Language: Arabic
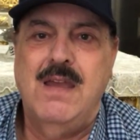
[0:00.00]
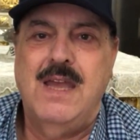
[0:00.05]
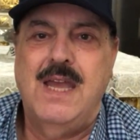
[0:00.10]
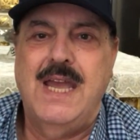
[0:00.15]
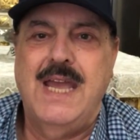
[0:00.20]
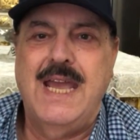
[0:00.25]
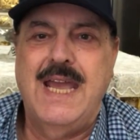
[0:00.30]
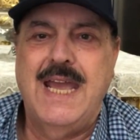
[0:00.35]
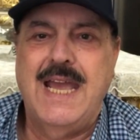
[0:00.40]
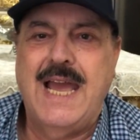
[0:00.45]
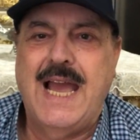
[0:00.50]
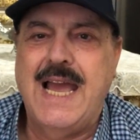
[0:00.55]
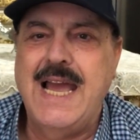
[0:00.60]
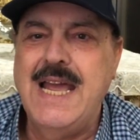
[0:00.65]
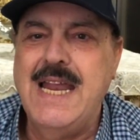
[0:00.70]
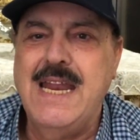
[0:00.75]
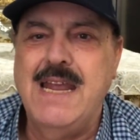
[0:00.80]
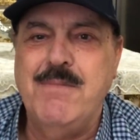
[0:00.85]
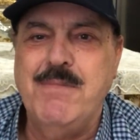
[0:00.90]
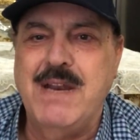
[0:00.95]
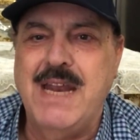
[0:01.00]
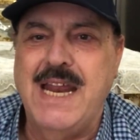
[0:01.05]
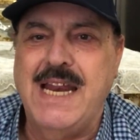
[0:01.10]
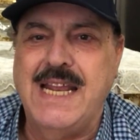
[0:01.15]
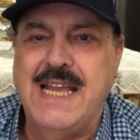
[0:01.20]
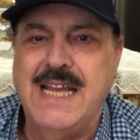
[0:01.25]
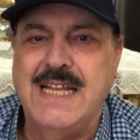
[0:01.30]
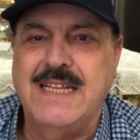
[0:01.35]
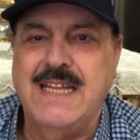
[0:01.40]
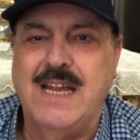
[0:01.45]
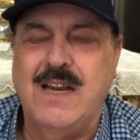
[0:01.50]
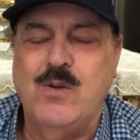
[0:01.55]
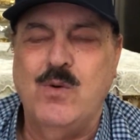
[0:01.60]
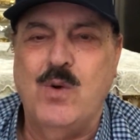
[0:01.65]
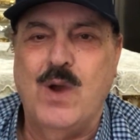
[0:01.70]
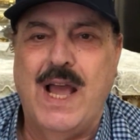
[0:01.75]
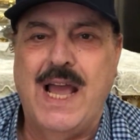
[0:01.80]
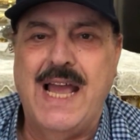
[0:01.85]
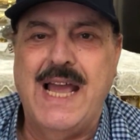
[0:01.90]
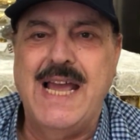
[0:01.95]
آه، حالة من الجدل
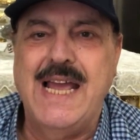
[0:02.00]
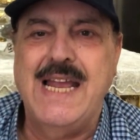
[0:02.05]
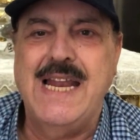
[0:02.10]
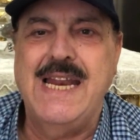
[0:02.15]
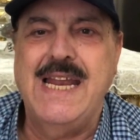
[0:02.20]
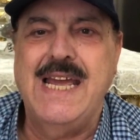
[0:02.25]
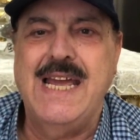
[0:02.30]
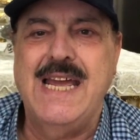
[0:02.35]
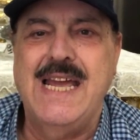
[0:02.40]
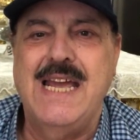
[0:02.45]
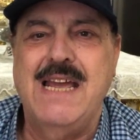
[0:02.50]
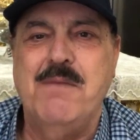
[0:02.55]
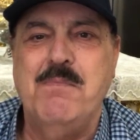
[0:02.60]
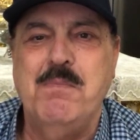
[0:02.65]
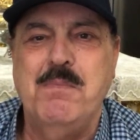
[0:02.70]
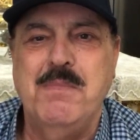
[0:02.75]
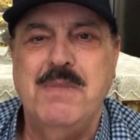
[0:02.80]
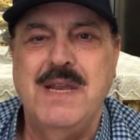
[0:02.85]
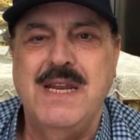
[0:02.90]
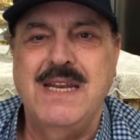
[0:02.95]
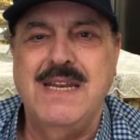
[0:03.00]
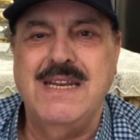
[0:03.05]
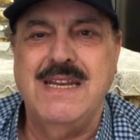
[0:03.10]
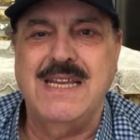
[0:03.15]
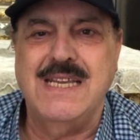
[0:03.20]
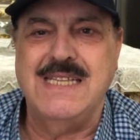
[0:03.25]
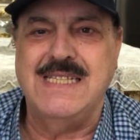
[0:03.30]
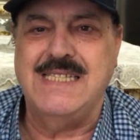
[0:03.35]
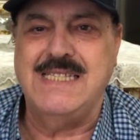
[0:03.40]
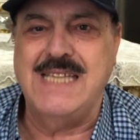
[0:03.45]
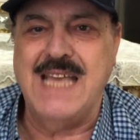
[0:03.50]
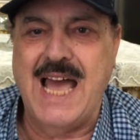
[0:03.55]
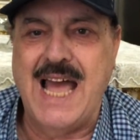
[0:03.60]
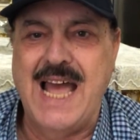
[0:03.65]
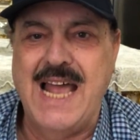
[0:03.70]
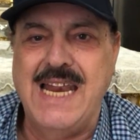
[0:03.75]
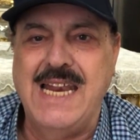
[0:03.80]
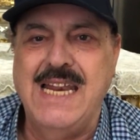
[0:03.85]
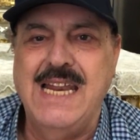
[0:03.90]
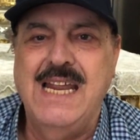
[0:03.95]
وحالة من
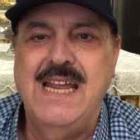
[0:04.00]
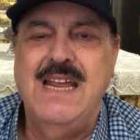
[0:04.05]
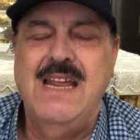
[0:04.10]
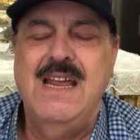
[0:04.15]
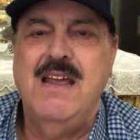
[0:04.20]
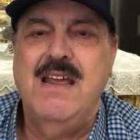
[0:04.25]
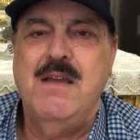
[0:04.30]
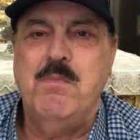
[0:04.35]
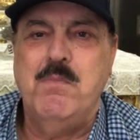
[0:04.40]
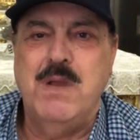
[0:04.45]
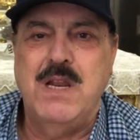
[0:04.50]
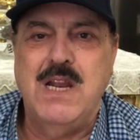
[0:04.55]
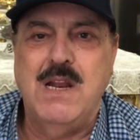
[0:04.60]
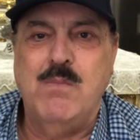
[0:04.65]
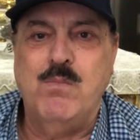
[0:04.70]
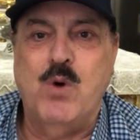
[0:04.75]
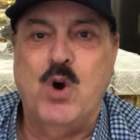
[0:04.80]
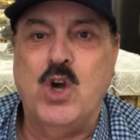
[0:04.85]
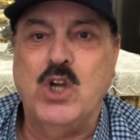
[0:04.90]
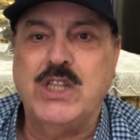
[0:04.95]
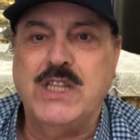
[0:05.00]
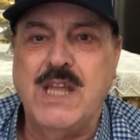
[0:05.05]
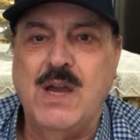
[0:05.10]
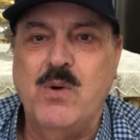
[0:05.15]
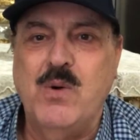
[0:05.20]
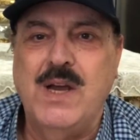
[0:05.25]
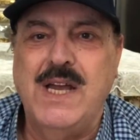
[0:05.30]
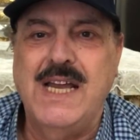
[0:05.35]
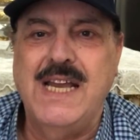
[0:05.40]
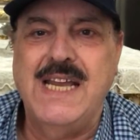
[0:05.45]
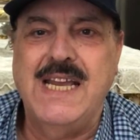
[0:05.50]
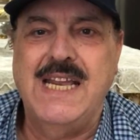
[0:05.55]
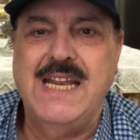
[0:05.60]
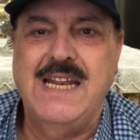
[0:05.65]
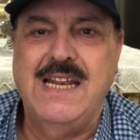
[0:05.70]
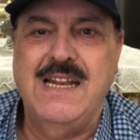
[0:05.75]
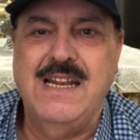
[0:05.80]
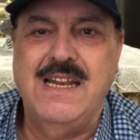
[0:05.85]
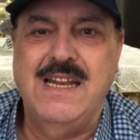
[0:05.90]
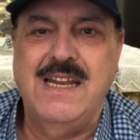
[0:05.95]
الزعل من المحتوى
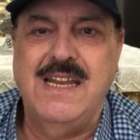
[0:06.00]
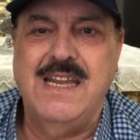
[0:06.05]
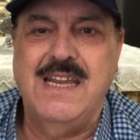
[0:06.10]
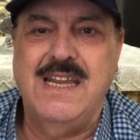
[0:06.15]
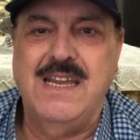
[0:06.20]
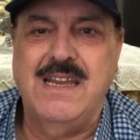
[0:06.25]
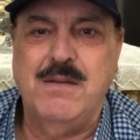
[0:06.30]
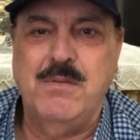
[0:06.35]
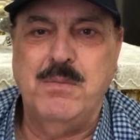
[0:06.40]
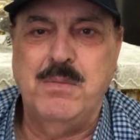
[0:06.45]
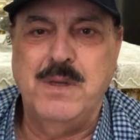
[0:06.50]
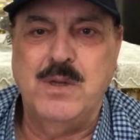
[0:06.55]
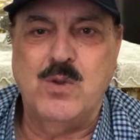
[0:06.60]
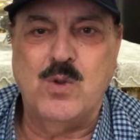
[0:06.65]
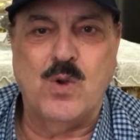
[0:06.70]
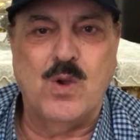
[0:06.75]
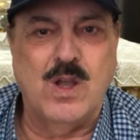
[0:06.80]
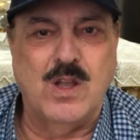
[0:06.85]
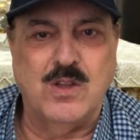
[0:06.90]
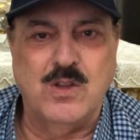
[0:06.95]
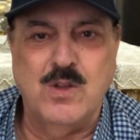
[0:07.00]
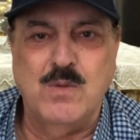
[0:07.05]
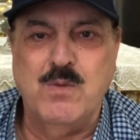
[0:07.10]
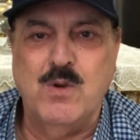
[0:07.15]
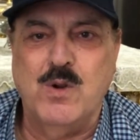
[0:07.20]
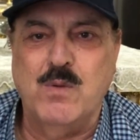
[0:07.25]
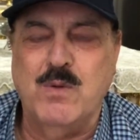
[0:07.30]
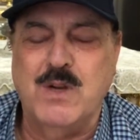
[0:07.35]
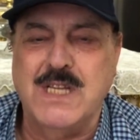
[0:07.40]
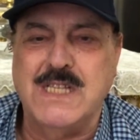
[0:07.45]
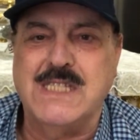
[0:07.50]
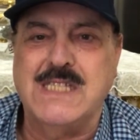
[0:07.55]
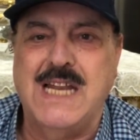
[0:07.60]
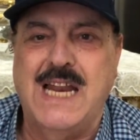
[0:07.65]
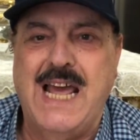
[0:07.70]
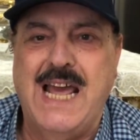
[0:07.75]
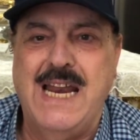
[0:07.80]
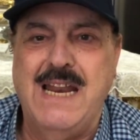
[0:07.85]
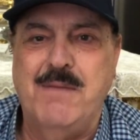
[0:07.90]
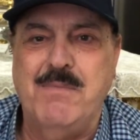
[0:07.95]
اللي بتقدمه المنصة
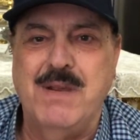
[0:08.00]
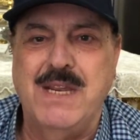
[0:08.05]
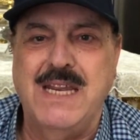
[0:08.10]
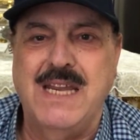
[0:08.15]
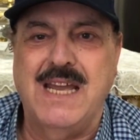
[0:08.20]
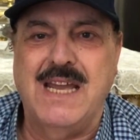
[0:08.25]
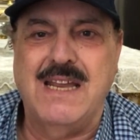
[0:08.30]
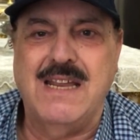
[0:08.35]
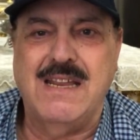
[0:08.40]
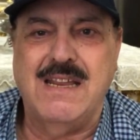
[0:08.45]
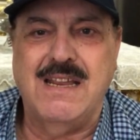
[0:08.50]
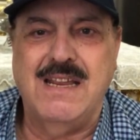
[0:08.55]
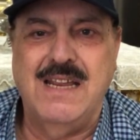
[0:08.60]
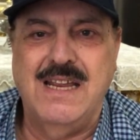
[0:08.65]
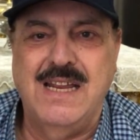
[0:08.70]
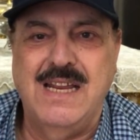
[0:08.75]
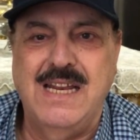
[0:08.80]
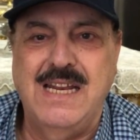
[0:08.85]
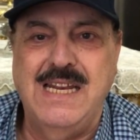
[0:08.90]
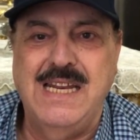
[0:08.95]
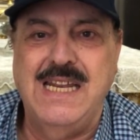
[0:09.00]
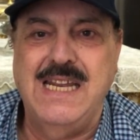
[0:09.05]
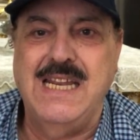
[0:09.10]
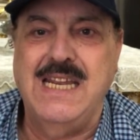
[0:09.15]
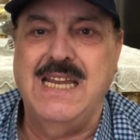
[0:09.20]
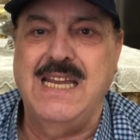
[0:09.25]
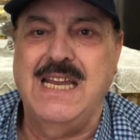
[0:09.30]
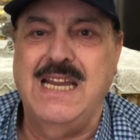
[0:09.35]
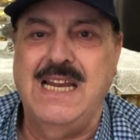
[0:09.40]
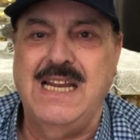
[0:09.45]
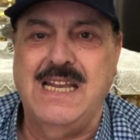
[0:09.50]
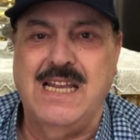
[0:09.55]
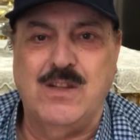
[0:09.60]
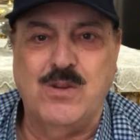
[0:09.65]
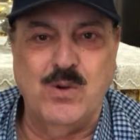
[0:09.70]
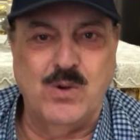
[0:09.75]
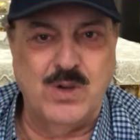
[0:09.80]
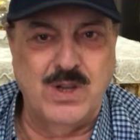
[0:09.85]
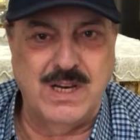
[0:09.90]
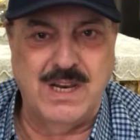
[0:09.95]
العالمية آه،
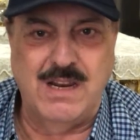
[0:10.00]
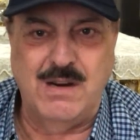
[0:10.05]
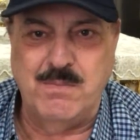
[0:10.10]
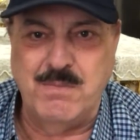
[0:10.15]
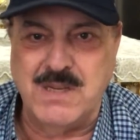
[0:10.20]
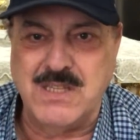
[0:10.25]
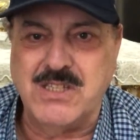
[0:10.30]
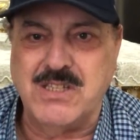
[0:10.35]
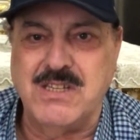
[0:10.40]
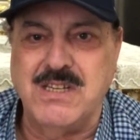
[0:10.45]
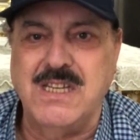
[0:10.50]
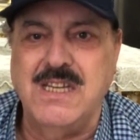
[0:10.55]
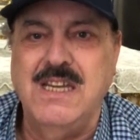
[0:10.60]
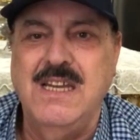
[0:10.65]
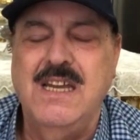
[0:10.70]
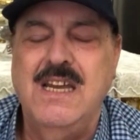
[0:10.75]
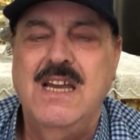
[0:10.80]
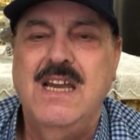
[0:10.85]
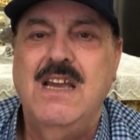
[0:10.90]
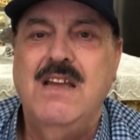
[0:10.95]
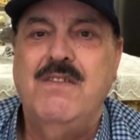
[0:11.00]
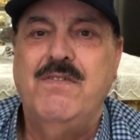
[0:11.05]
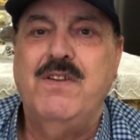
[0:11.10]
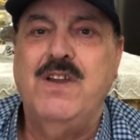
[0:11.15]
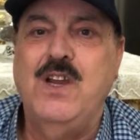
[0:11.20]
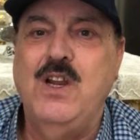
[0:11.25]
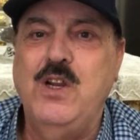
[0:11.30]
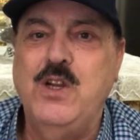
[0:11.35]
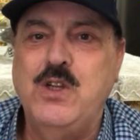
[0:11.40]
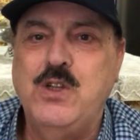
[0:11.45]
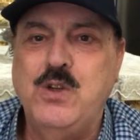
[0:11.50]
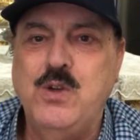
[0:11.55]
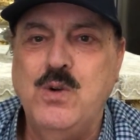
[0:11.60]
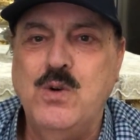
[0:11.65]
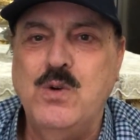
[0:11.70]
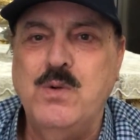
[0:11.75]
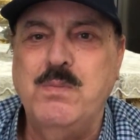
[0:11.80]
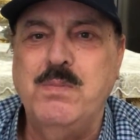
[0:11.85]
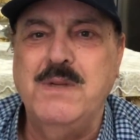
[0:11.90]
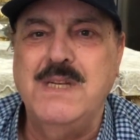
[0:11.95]
للكاتوجري المصري في
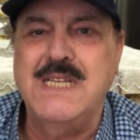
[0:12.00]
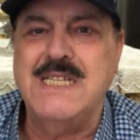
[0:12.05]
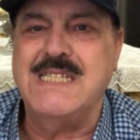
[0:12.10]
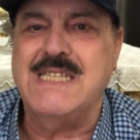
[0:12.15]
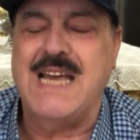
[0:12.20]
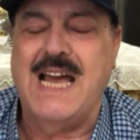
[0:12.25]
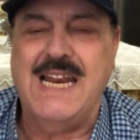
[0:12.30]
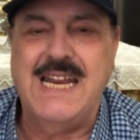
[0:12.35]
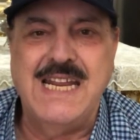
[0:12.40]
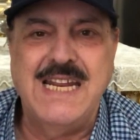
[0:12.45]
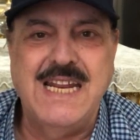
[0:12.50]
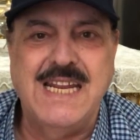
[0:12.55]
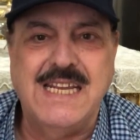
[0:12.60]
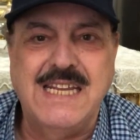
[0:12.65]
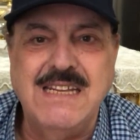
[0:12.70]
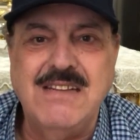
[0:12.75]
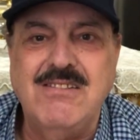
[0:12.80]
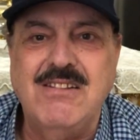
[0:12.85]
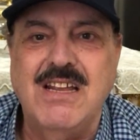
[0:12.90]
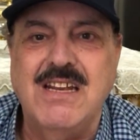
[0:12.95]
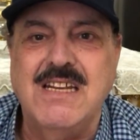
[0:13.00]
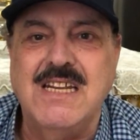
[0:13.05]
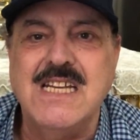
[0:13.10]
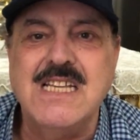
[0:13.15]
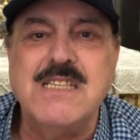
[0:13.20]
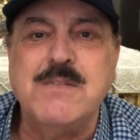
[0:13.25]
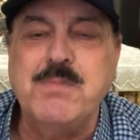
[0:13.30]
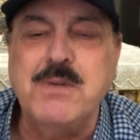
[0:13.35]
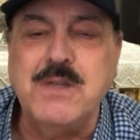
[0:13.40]
اليوتيوب ناس زعلانه جدا ناس